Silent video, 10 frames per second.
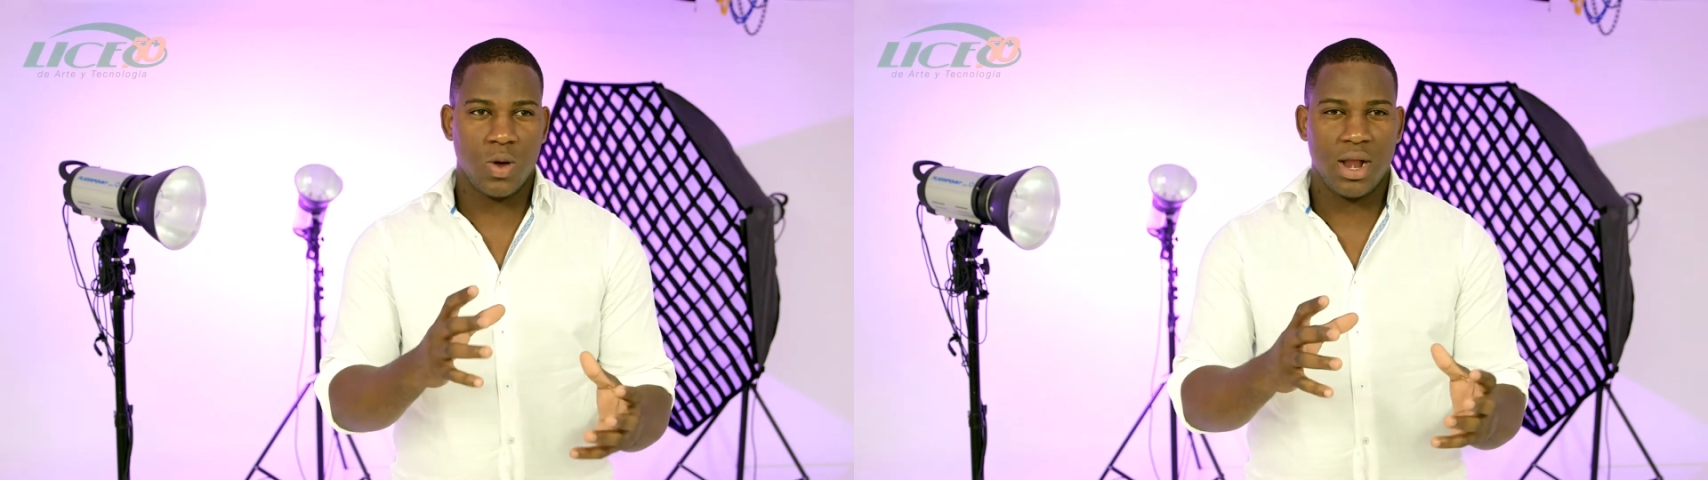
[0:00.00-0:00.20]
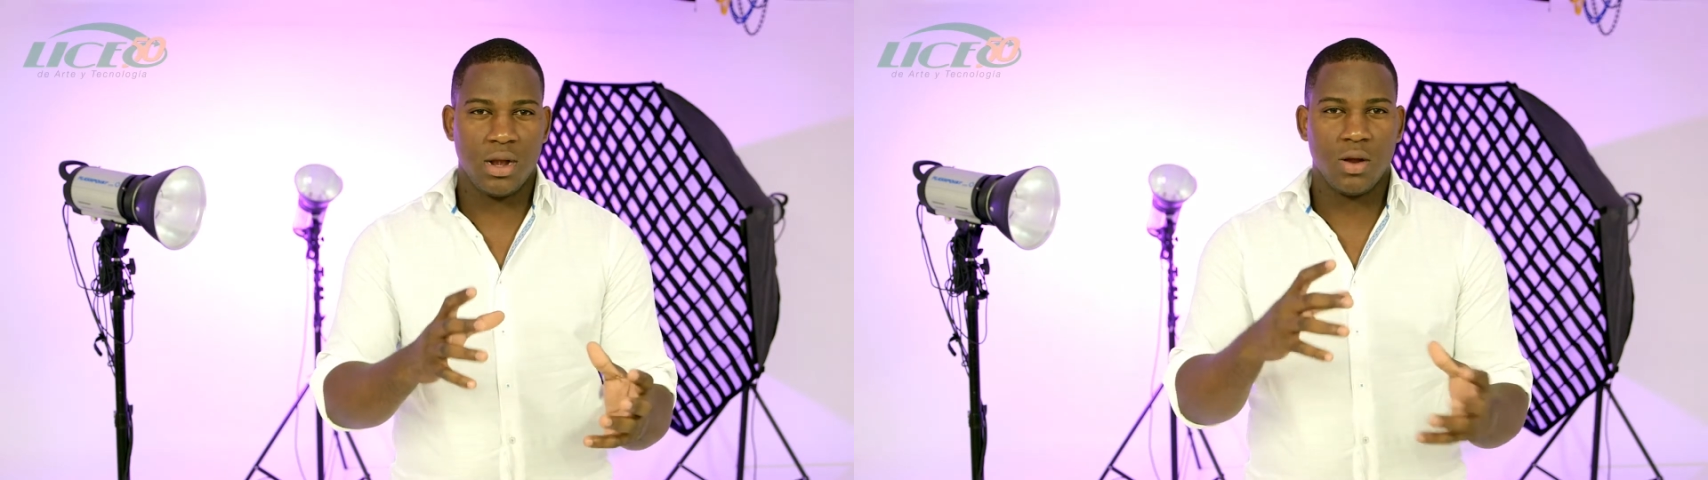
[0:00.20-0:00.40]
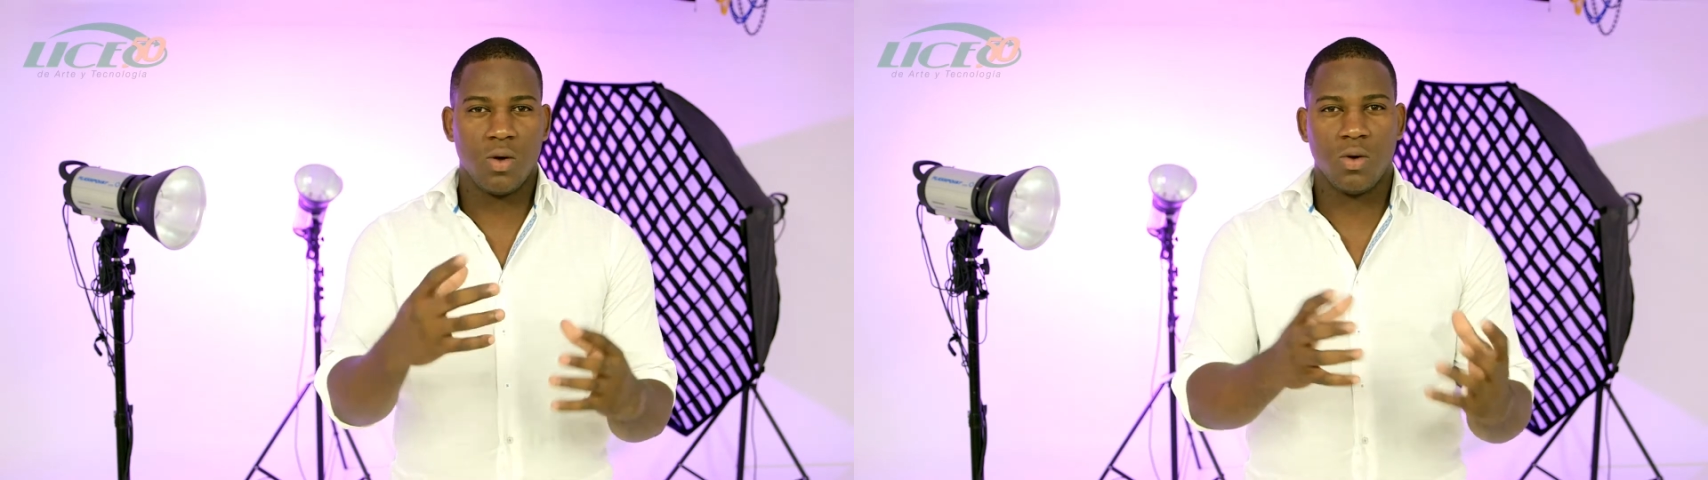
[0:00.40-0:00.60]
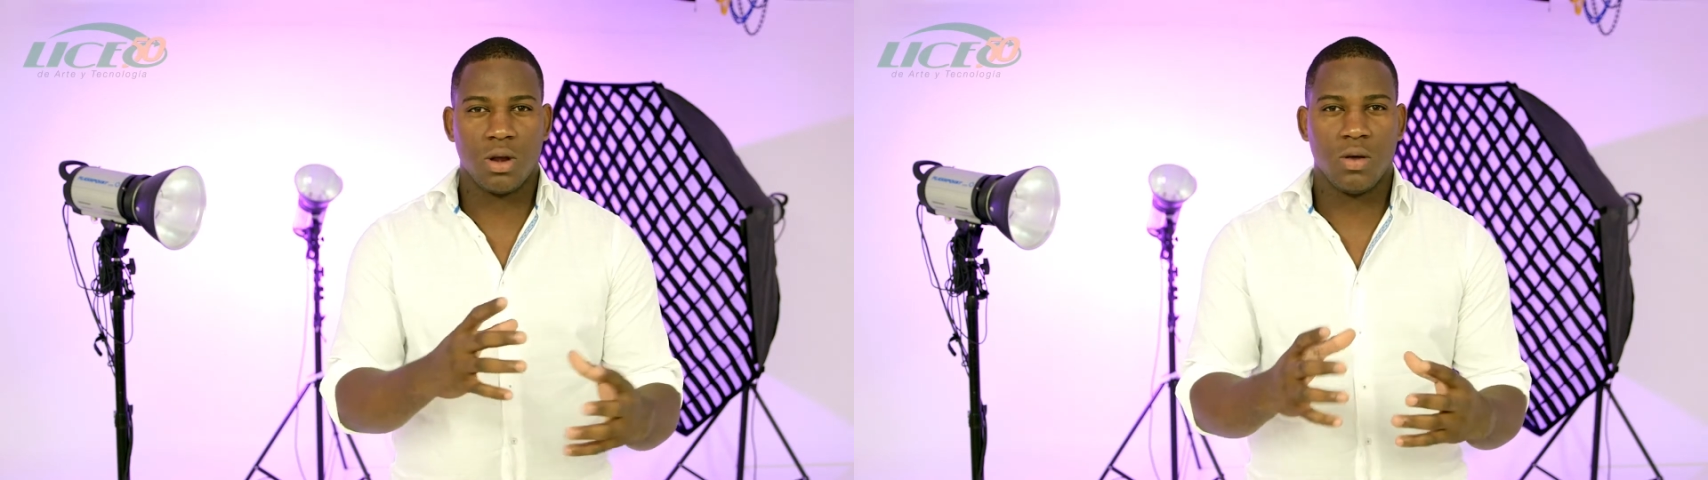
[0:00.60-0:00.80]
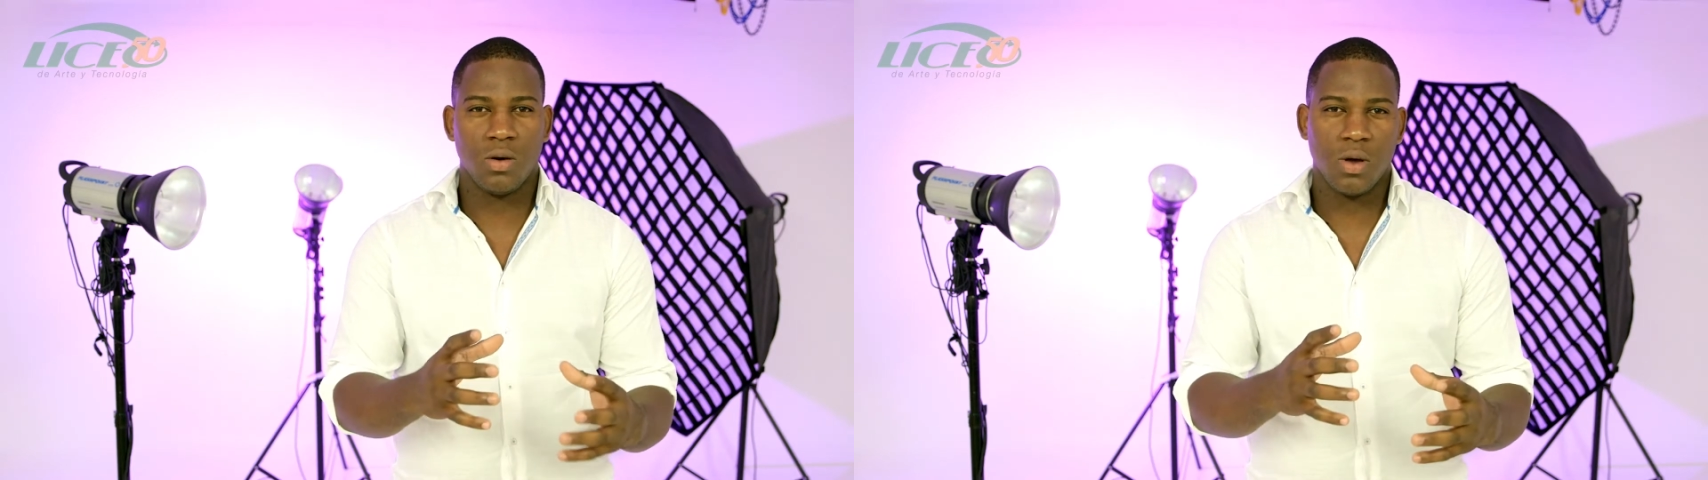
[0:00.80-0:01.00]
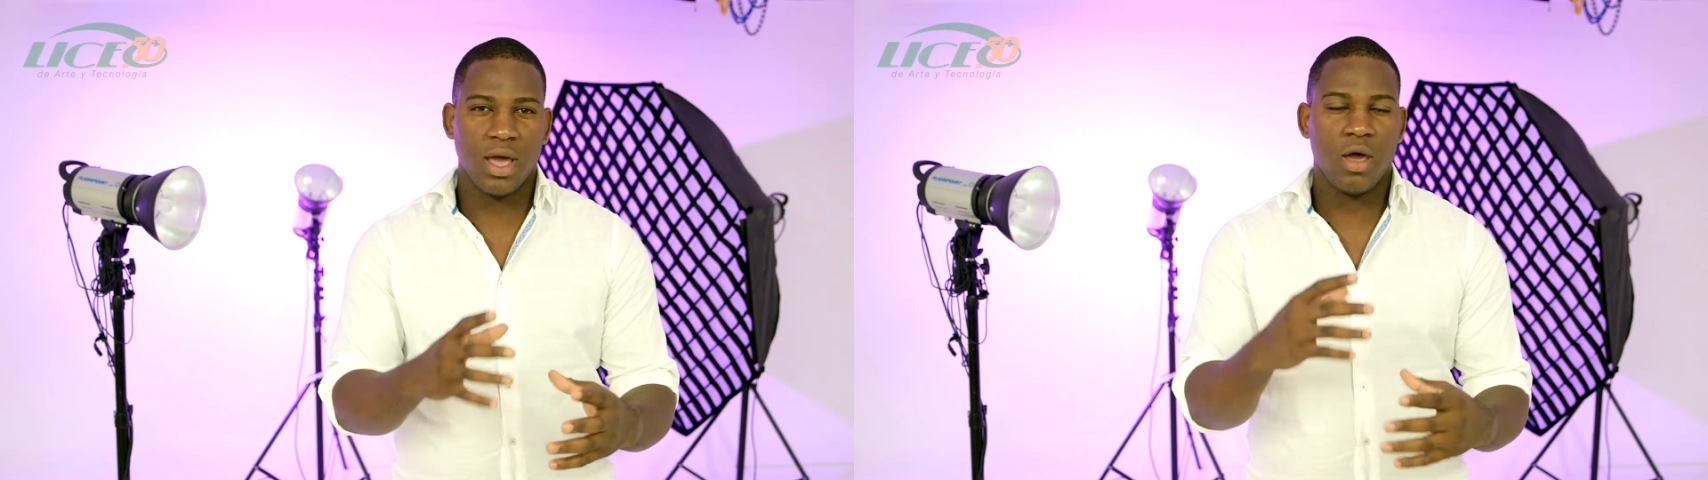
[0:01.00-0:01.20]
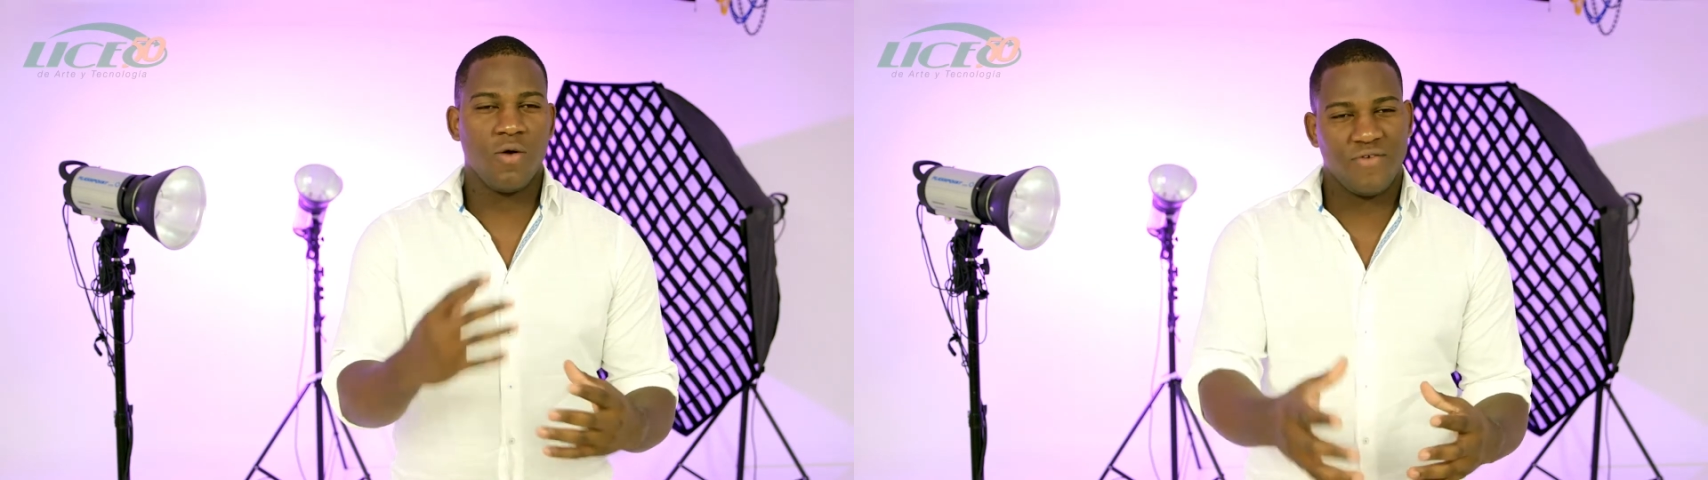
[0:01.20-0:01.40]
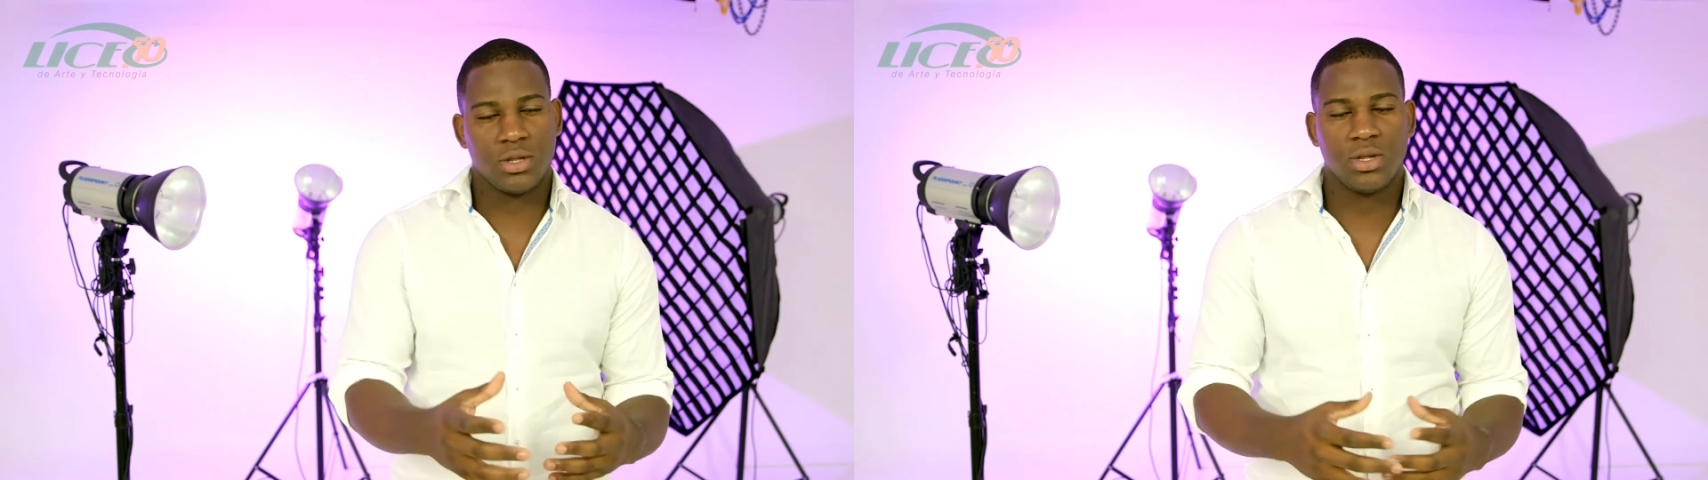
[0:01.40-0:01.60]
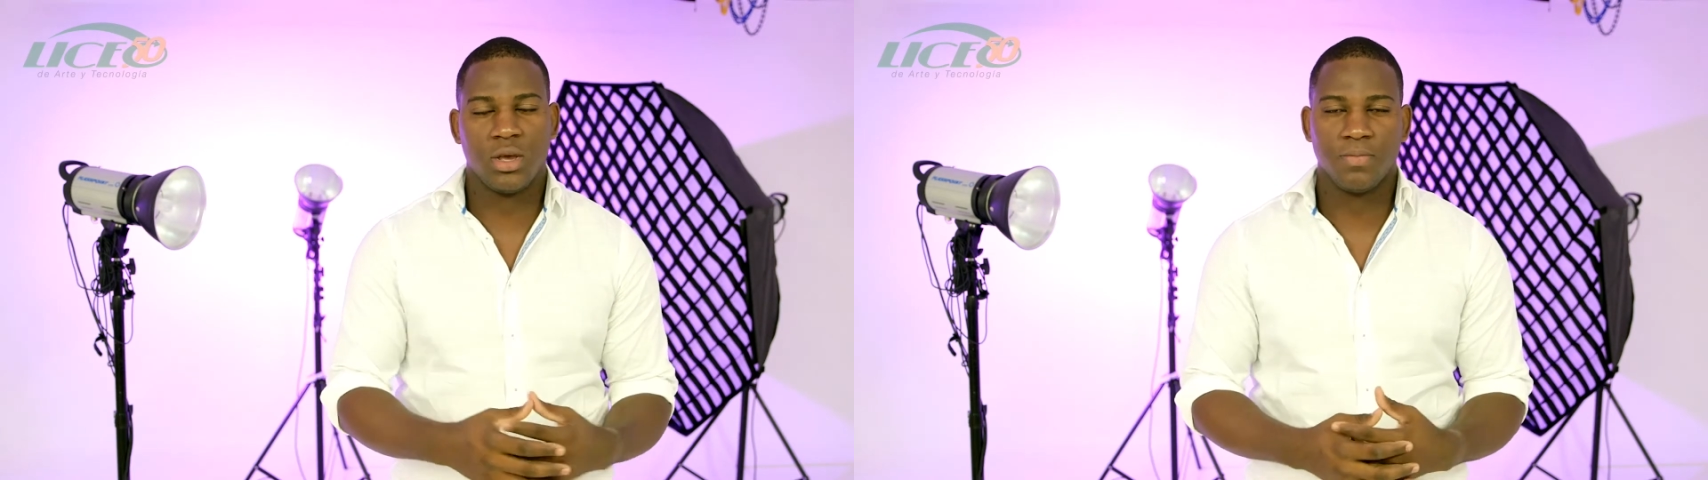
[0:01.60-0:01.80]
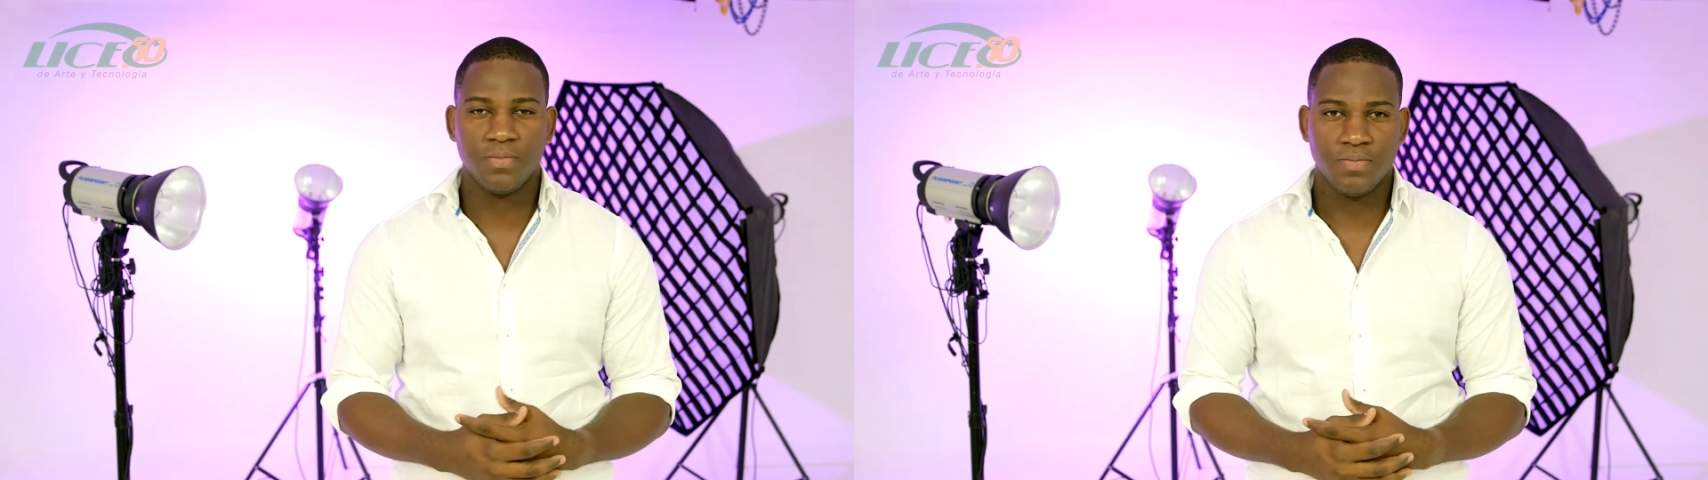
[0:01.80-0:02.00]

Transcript: al currículo que ofrecíamos.